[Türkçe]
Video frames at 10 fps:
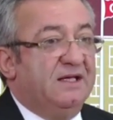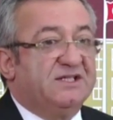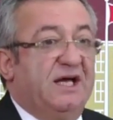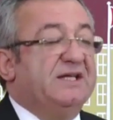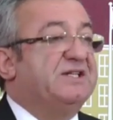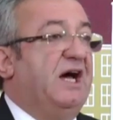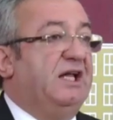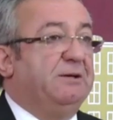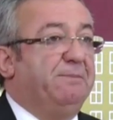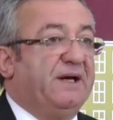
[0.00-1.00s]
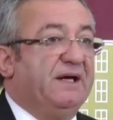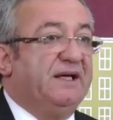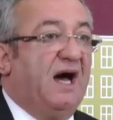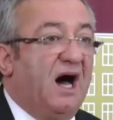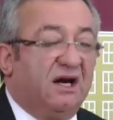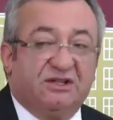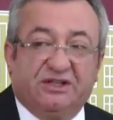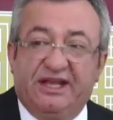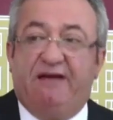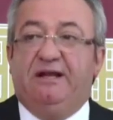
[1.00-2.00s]
Sayın Sağlık Bakanı
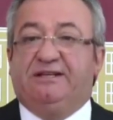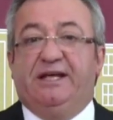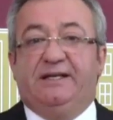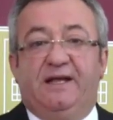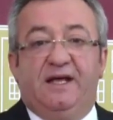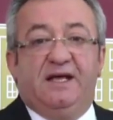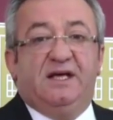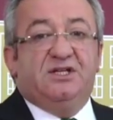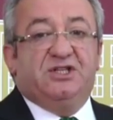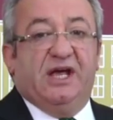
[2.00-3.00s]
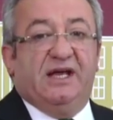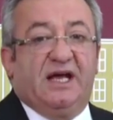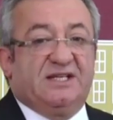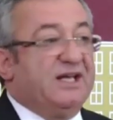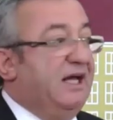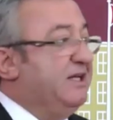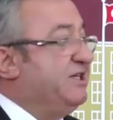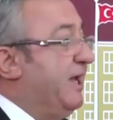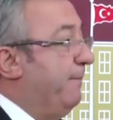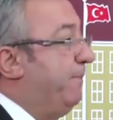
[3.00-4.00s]
artık devletin şehir
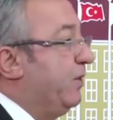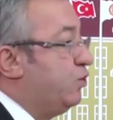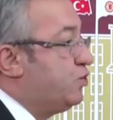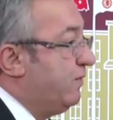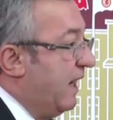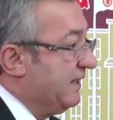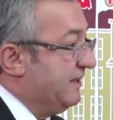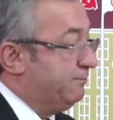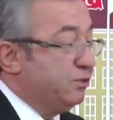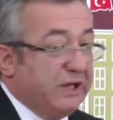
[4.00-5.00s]
hastanesi yapma gücü vardır.